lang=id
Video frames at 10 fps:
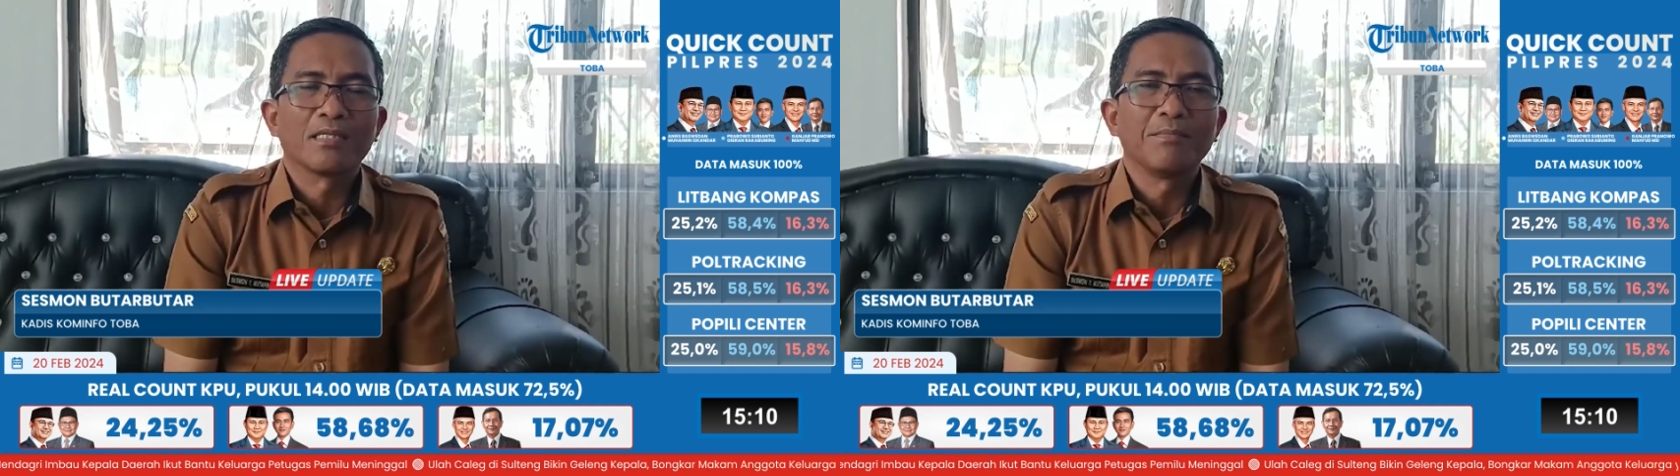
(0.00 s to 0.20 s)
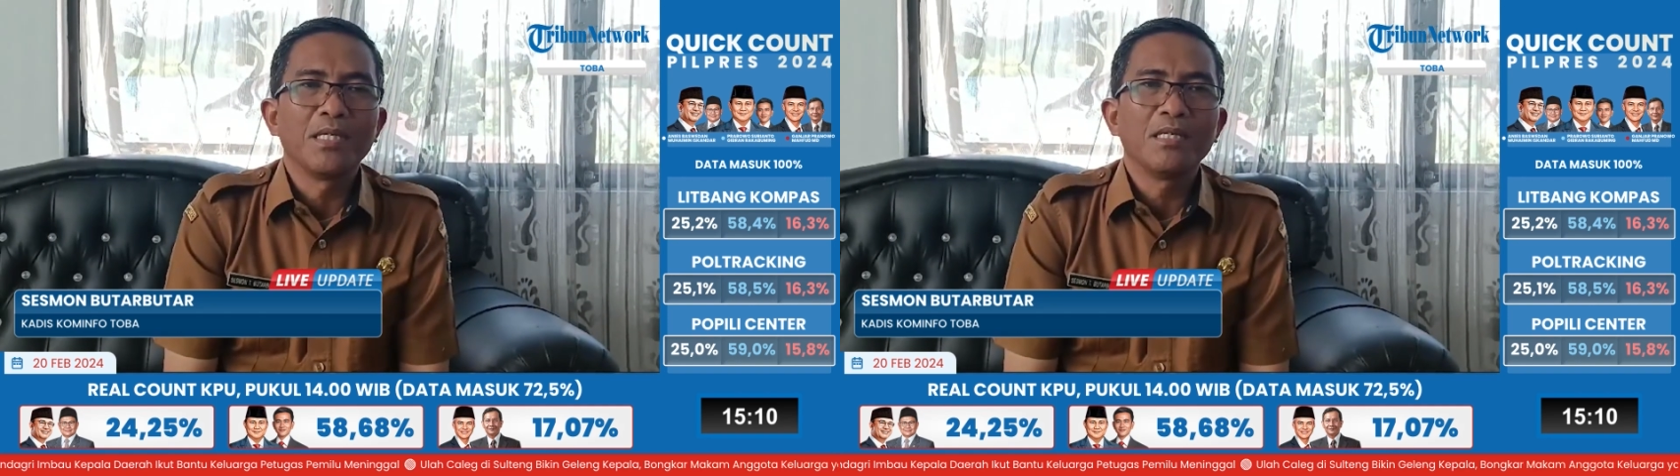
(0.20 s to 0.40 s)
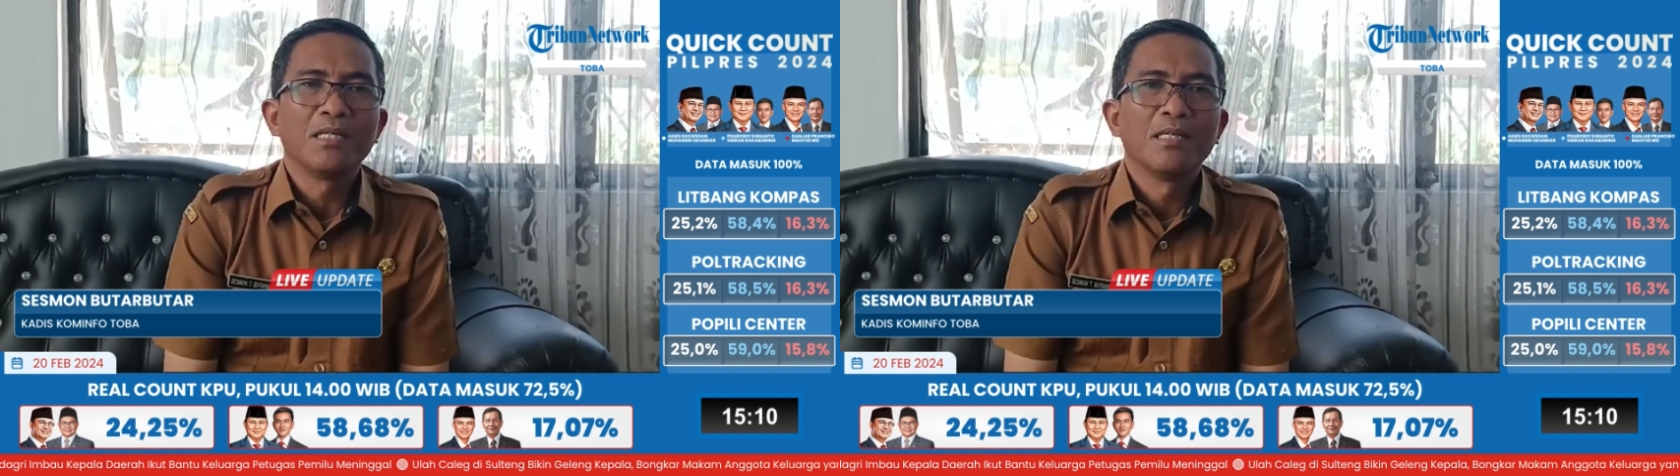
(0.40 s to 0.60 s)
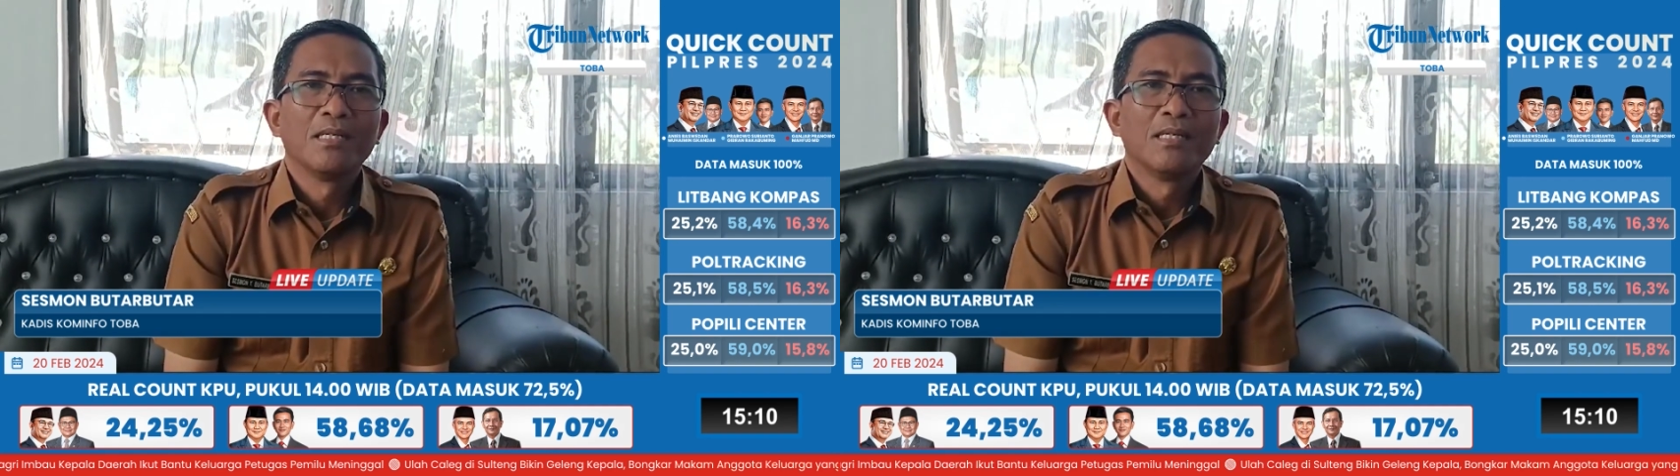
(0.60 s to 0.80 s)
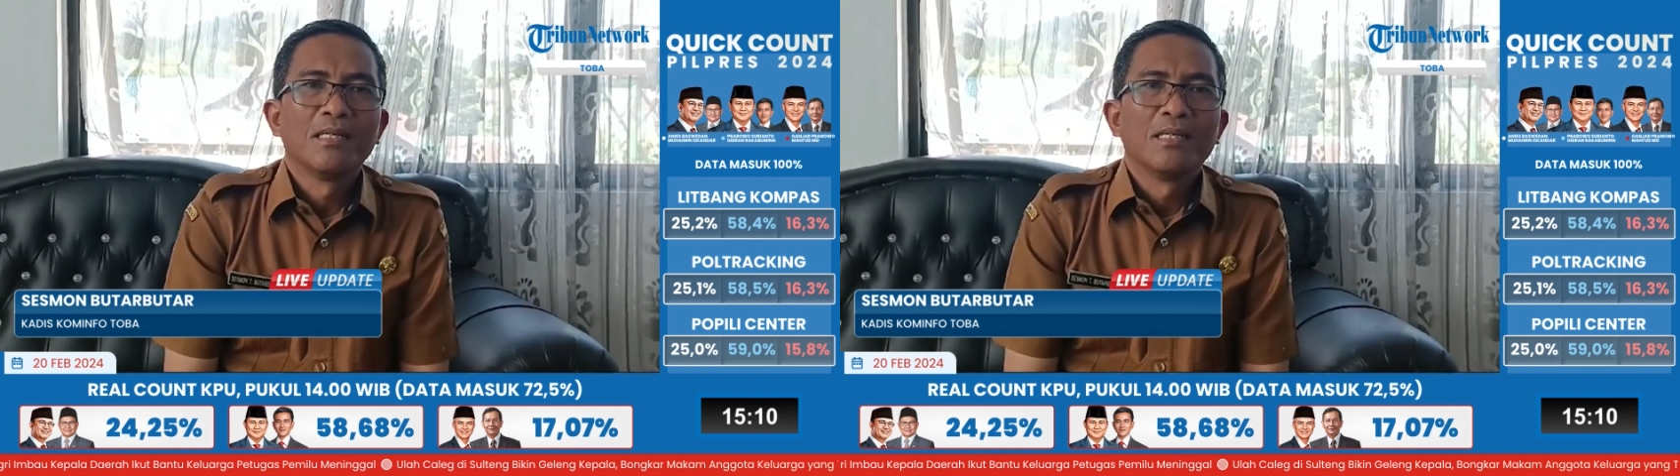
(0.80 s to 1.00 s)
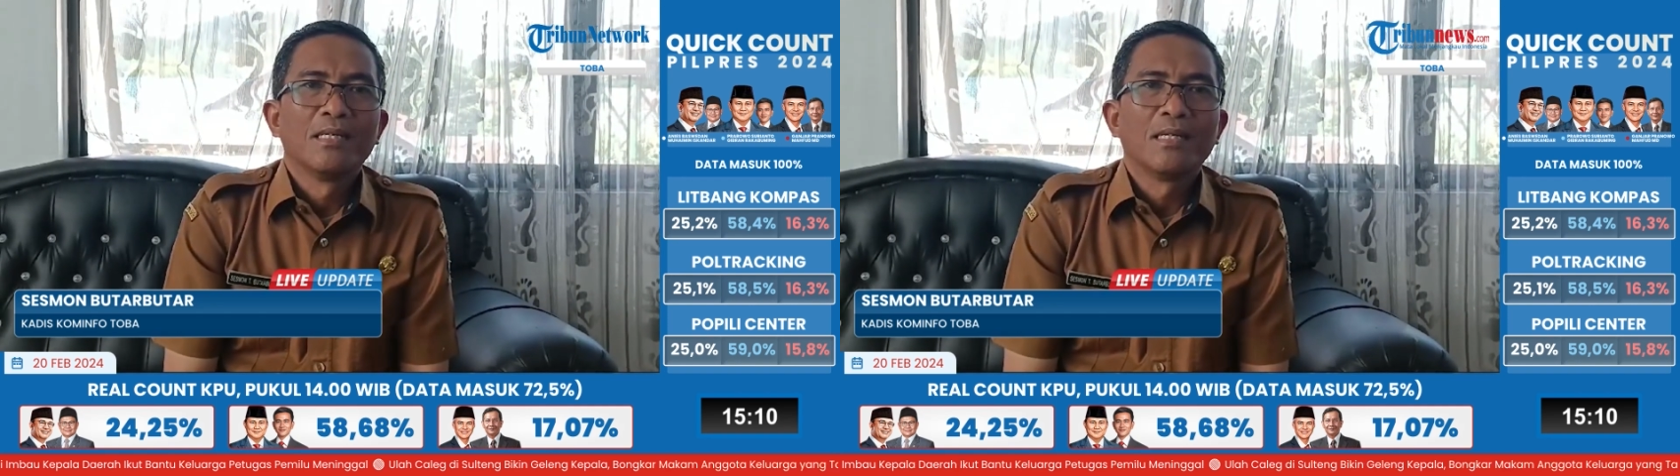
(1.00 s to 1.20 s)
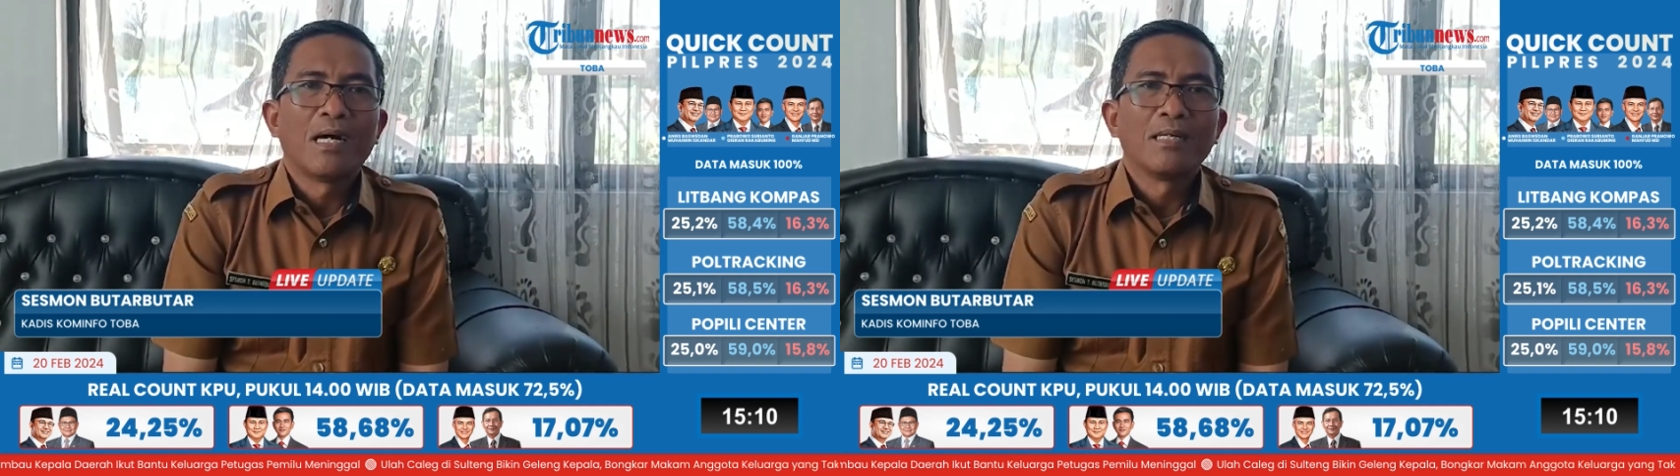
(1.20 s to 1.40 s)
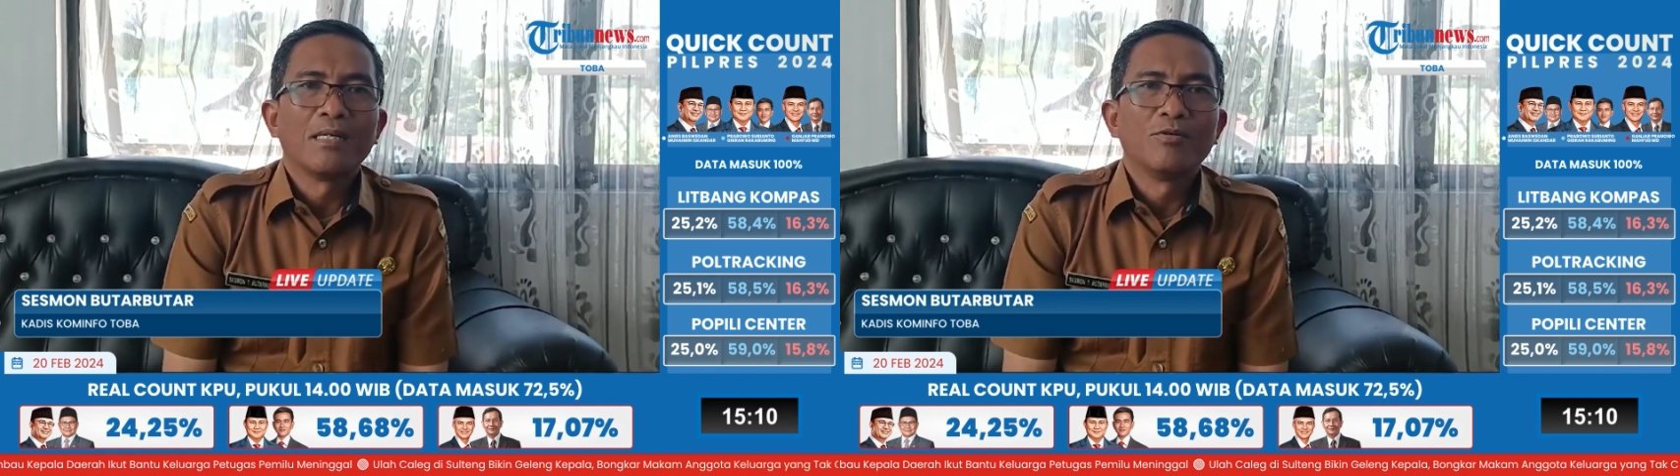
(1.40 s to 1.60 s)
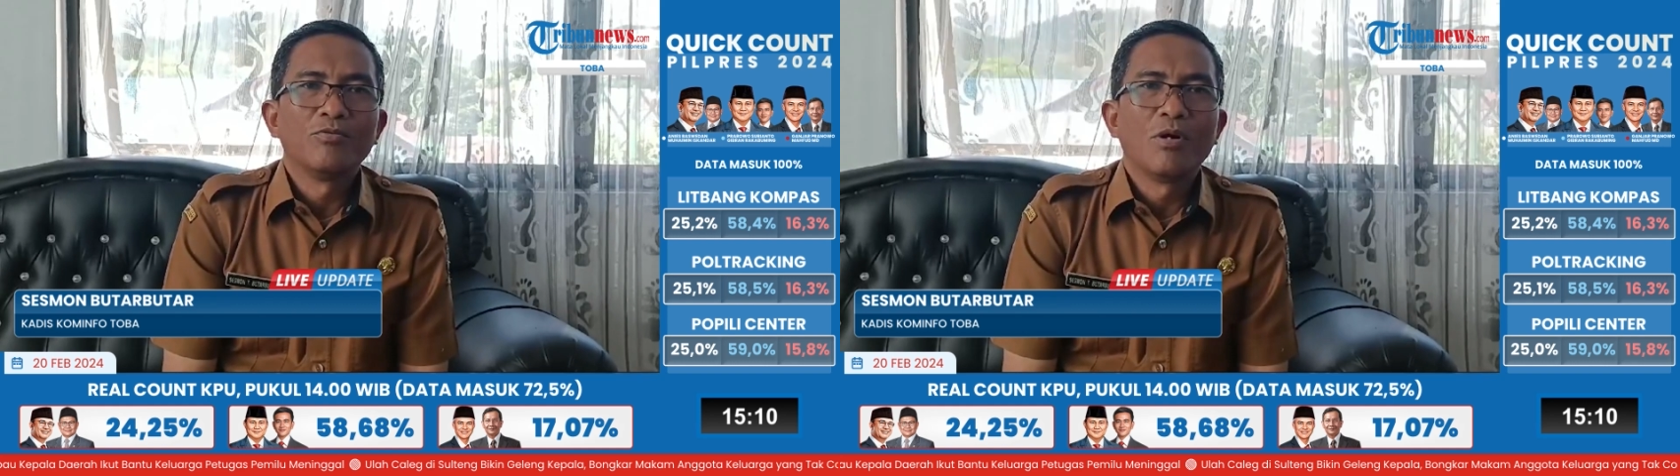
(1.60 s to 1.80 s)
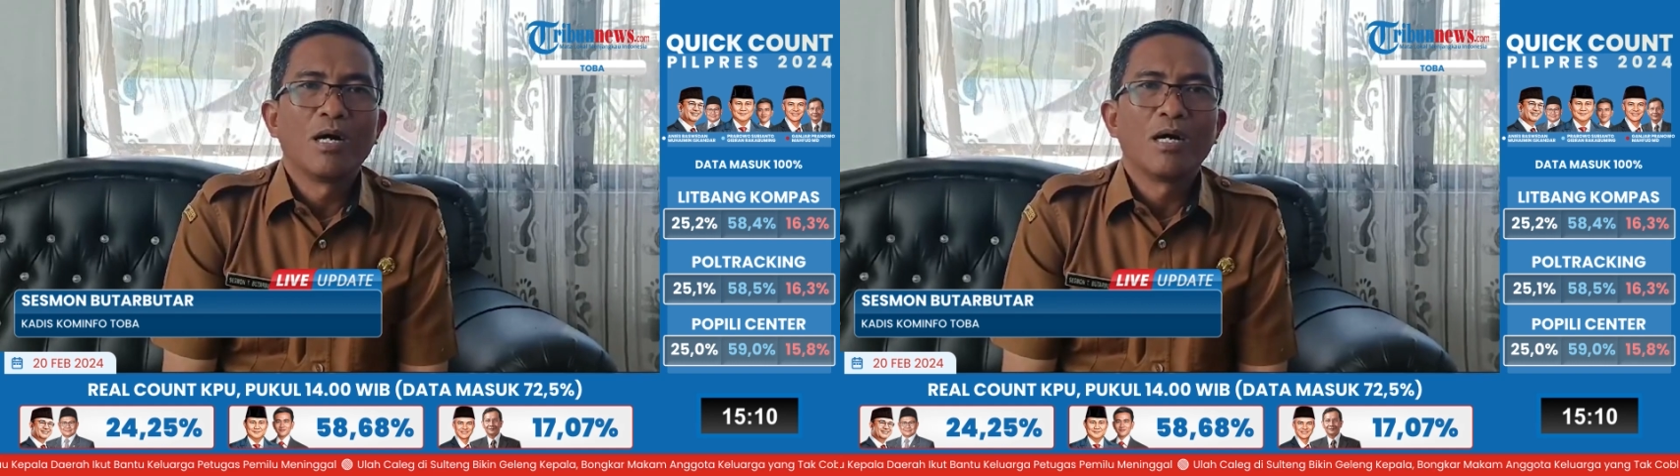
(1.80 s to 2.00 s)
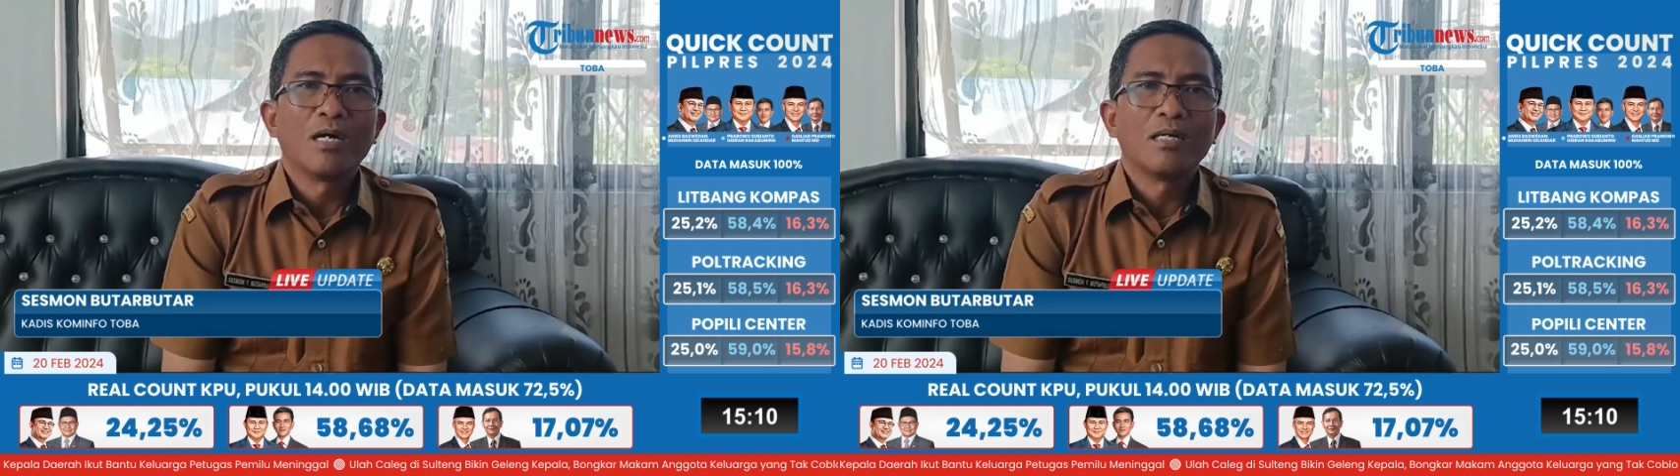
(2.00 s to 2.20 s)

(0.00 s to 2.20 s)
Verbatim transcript: resmi ada dua